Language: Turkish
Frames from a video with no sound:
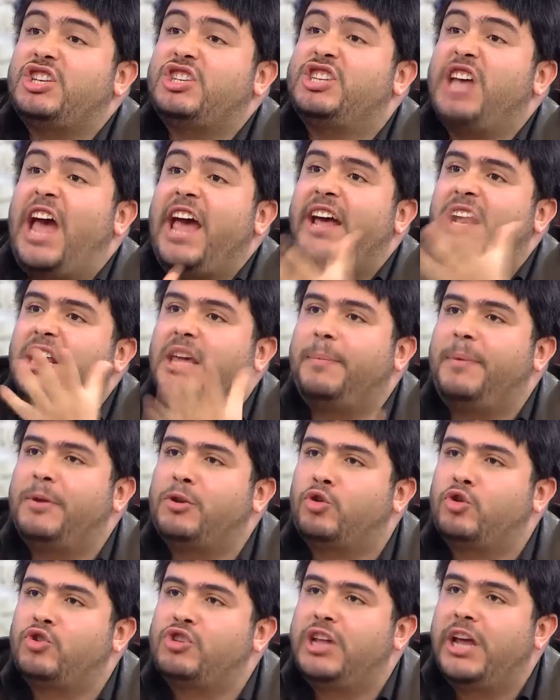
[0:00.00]
zehir gibi.
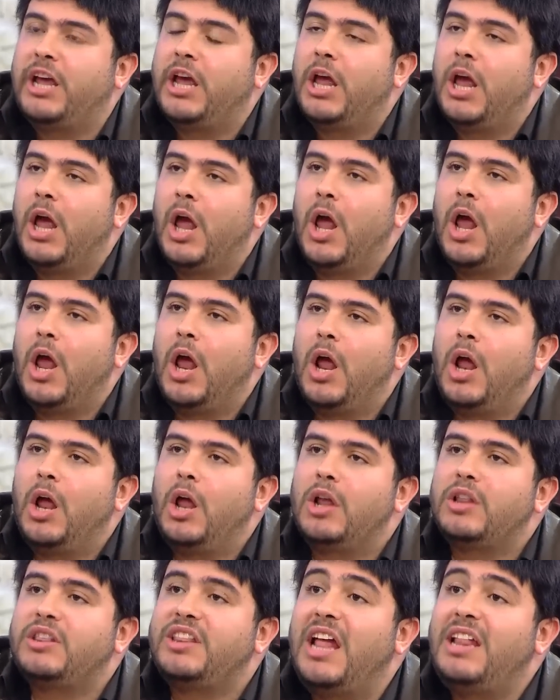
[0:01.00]
Tamam az daha geri gel.
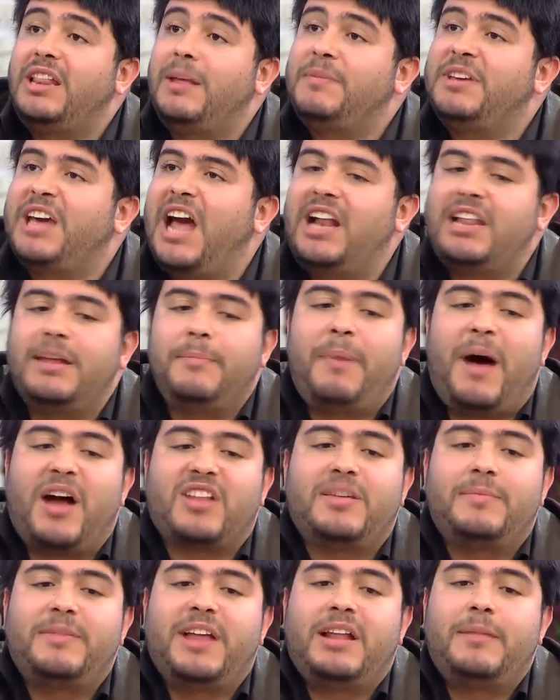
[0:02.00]
Dedim geldim
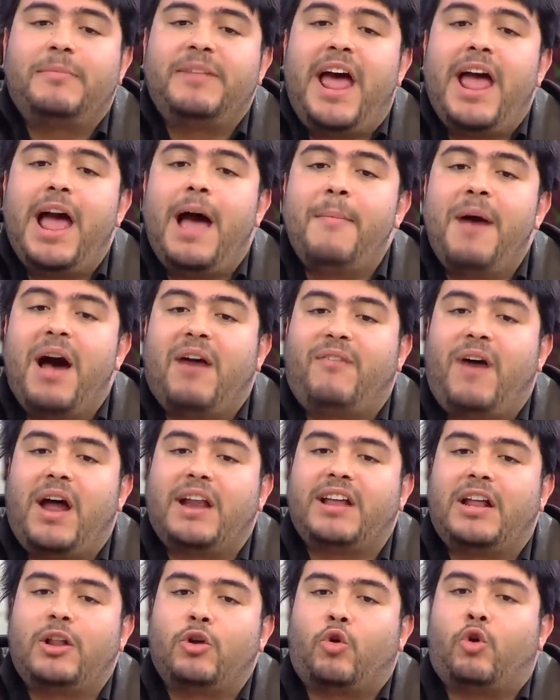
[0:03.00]
baktım dedim ne yemek var
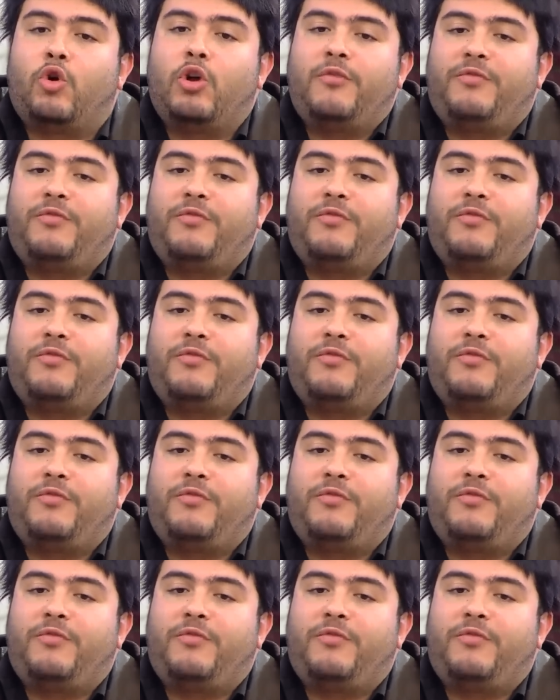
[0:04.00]
dedi. Gel